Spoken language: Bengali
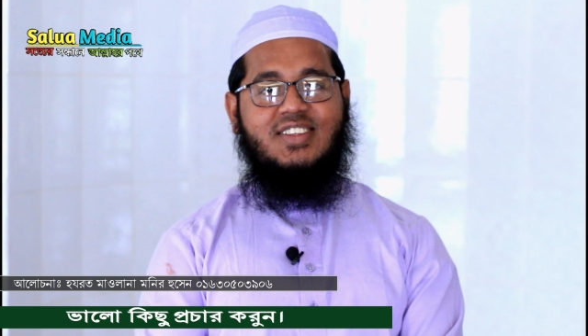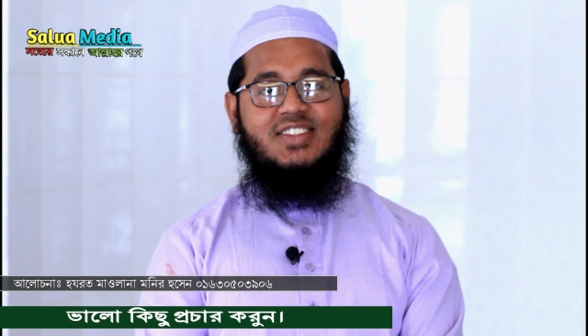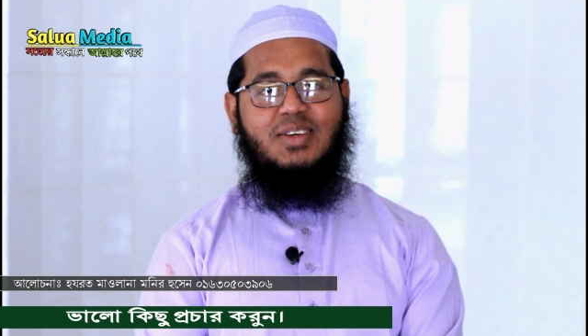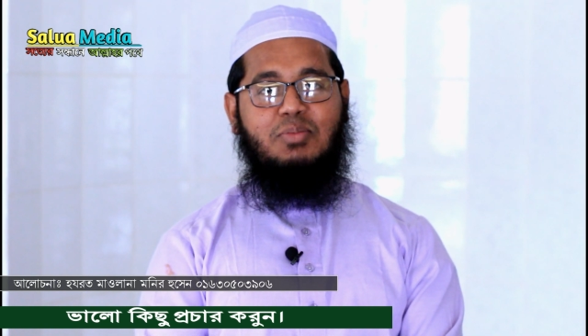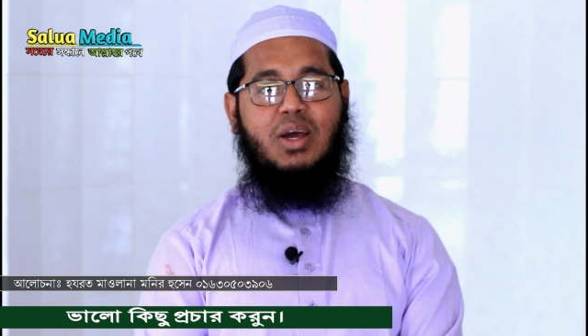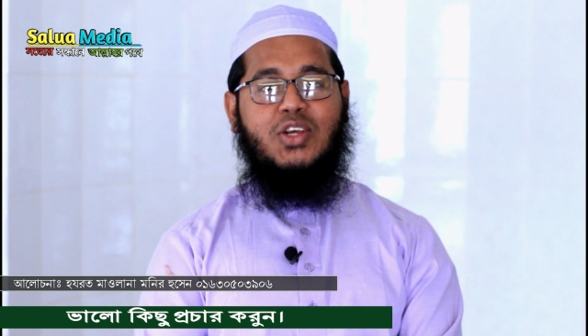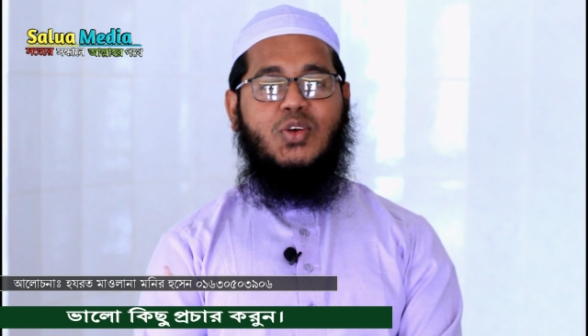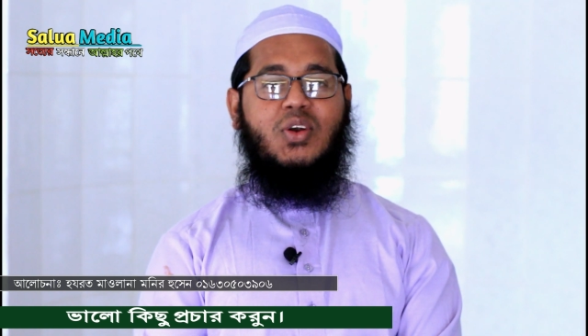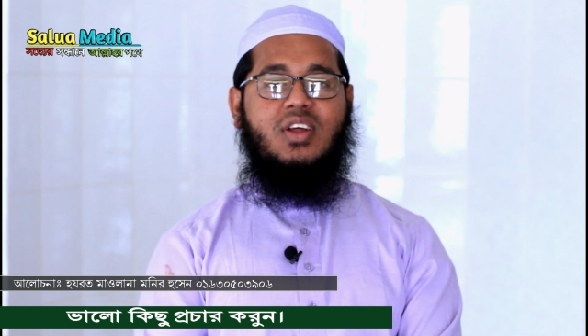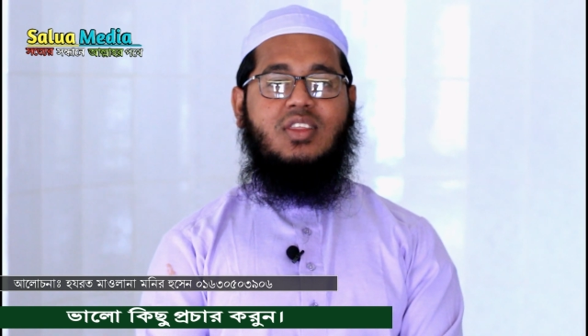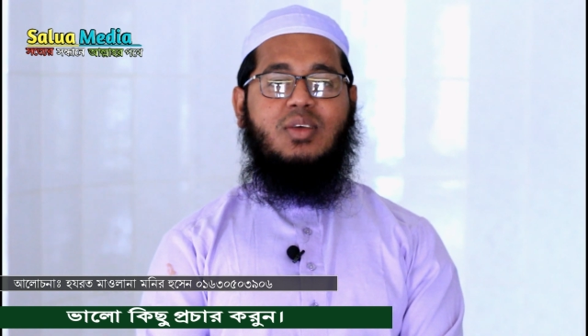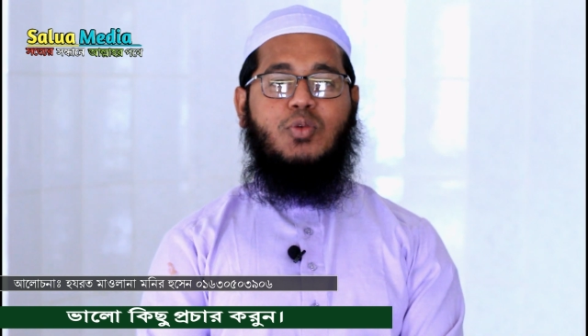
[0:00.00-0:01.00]
যে
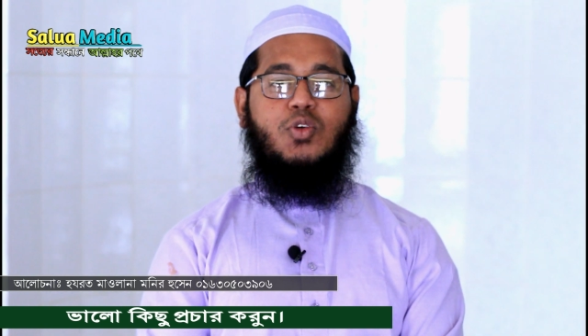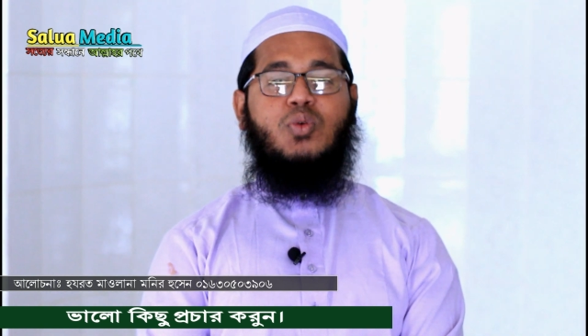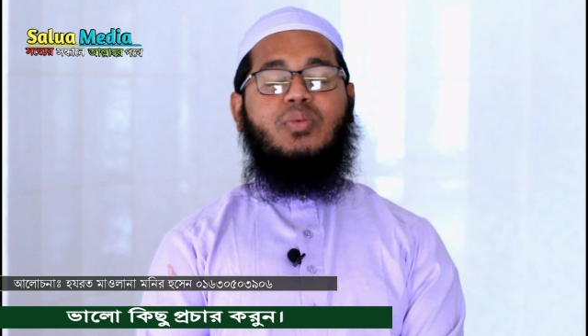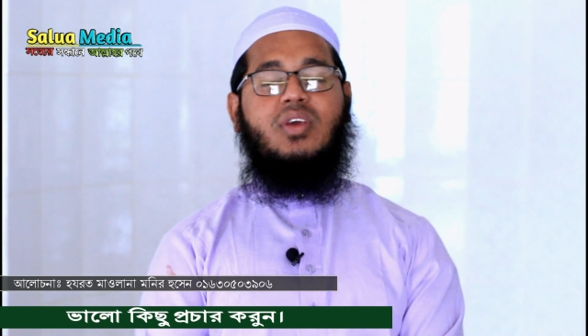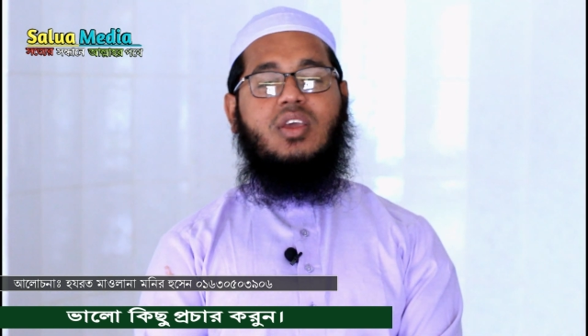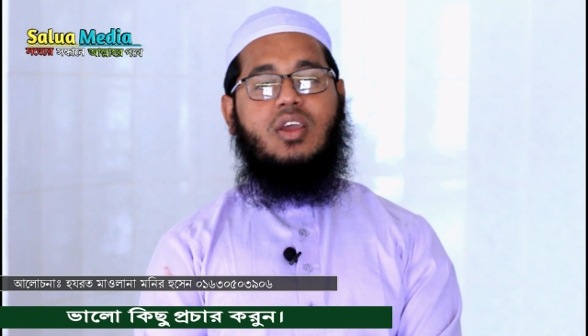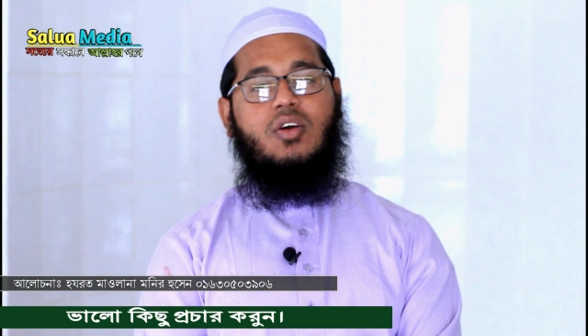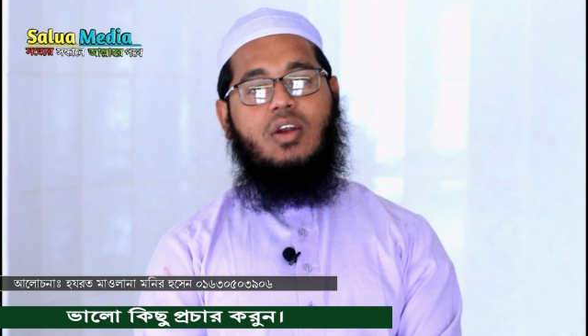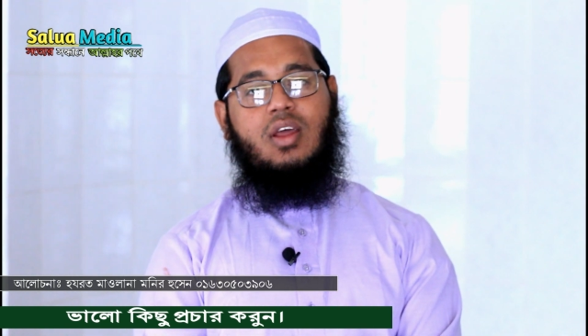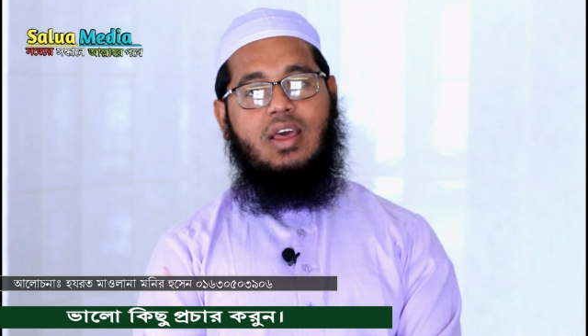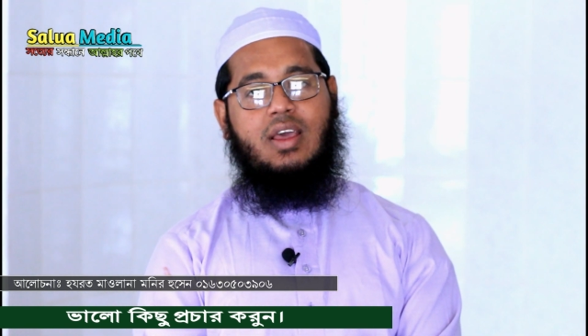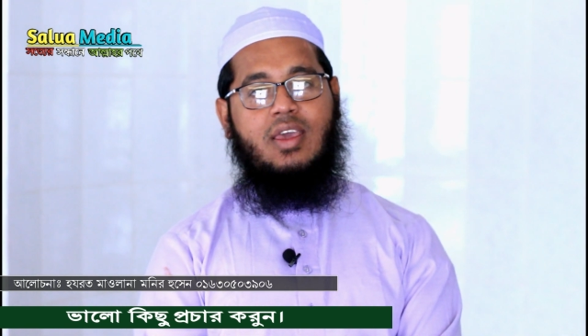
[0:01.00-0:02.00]
বাসরাতে প্রথমে কি
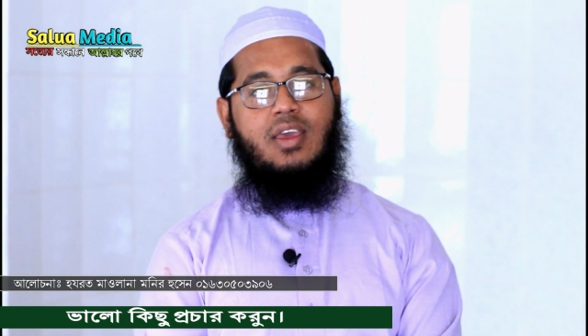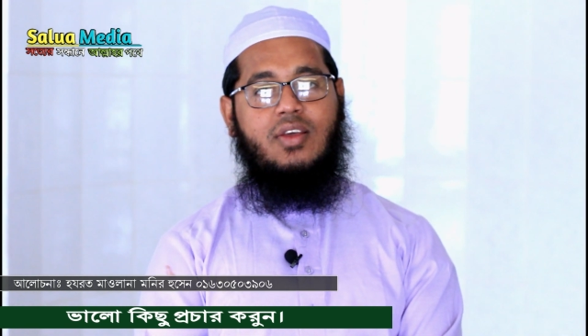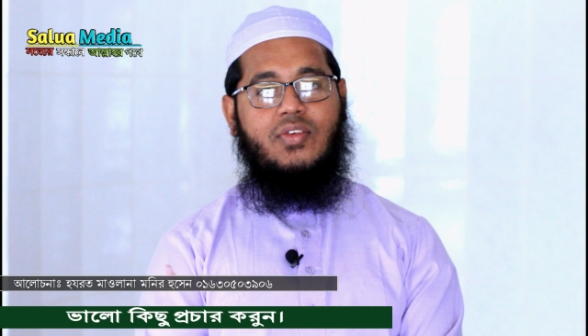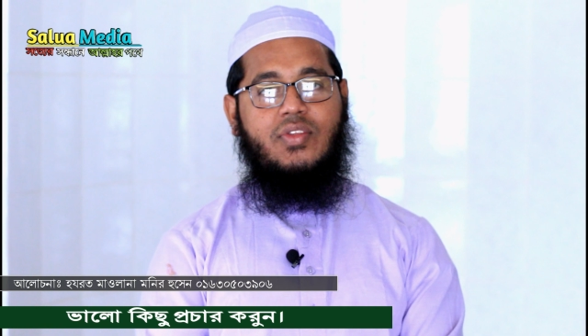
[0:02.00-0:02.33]
করা লাগে